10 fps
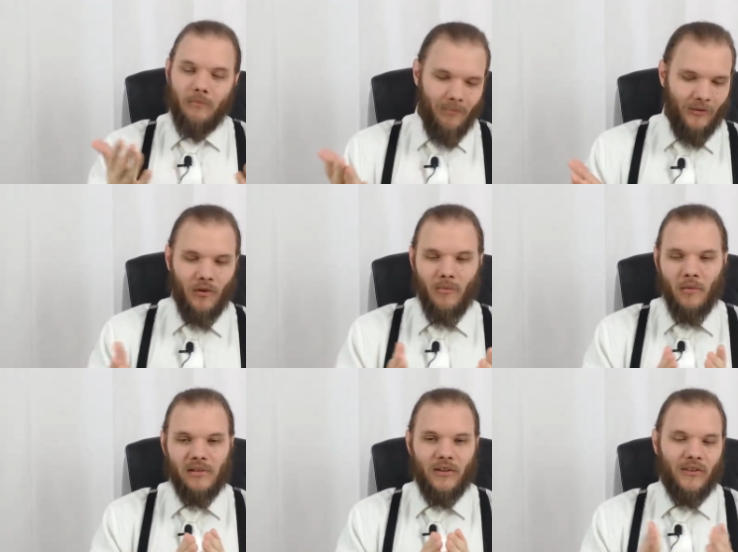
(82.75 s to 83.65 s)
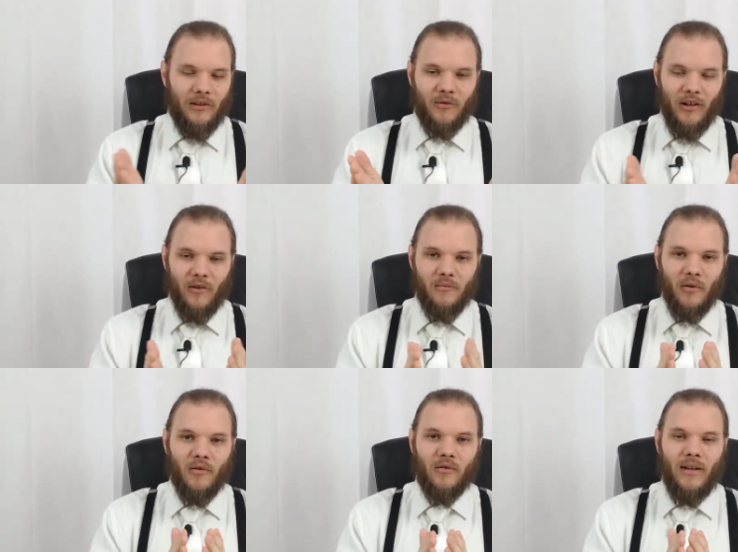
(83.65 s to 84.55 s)
Pas seulement, mais celle de Dragon
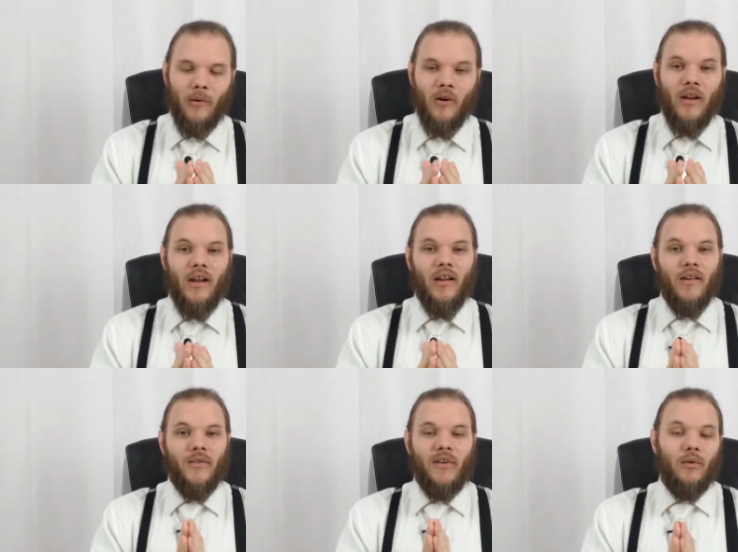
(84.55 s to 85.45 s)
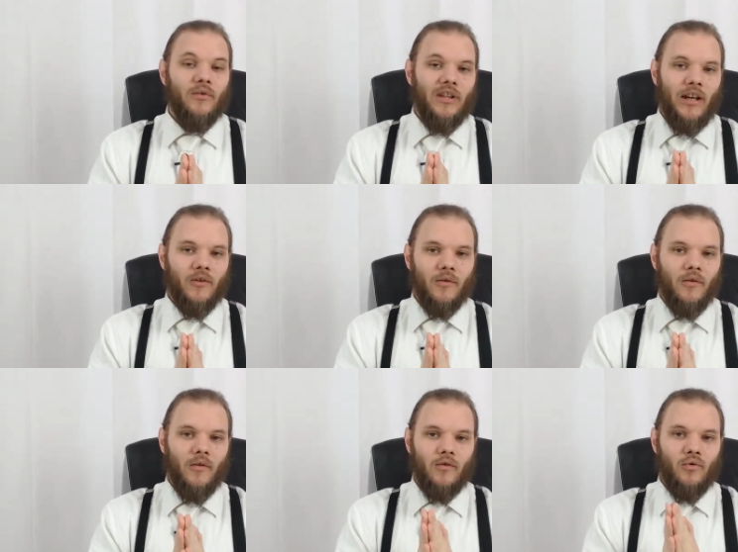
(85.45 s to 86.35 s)
Ball notamment c'est de dire
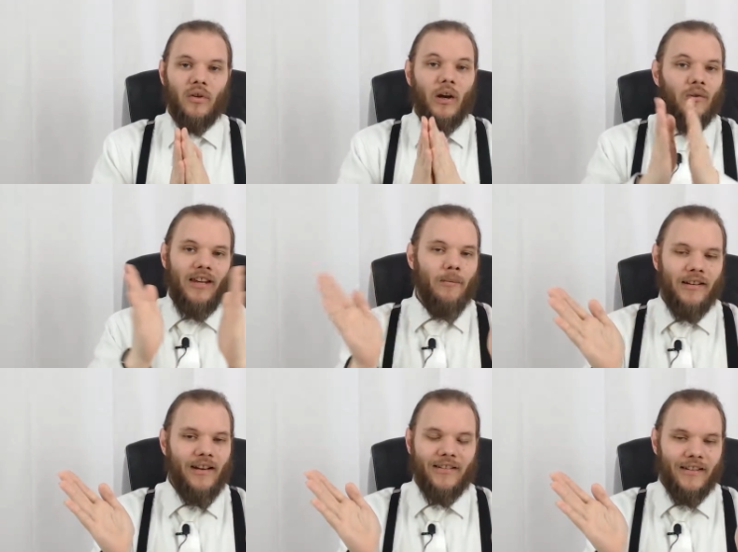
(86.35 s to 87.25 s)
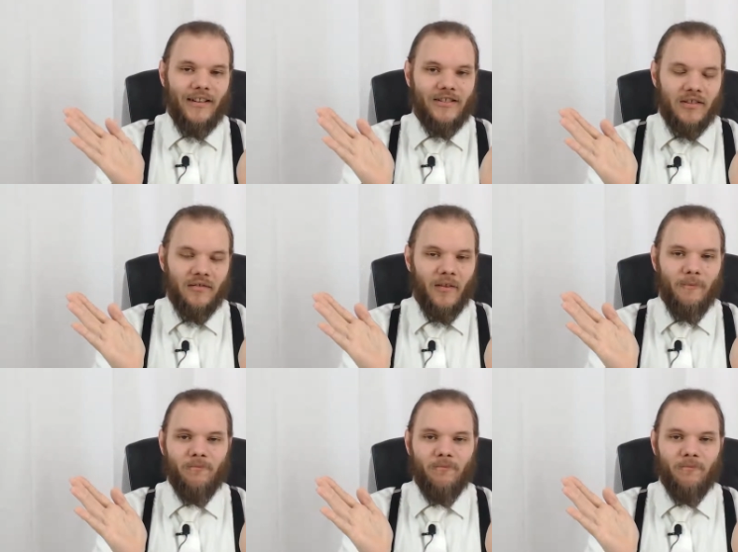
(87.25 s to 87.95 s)
que tu crées une timeline alternative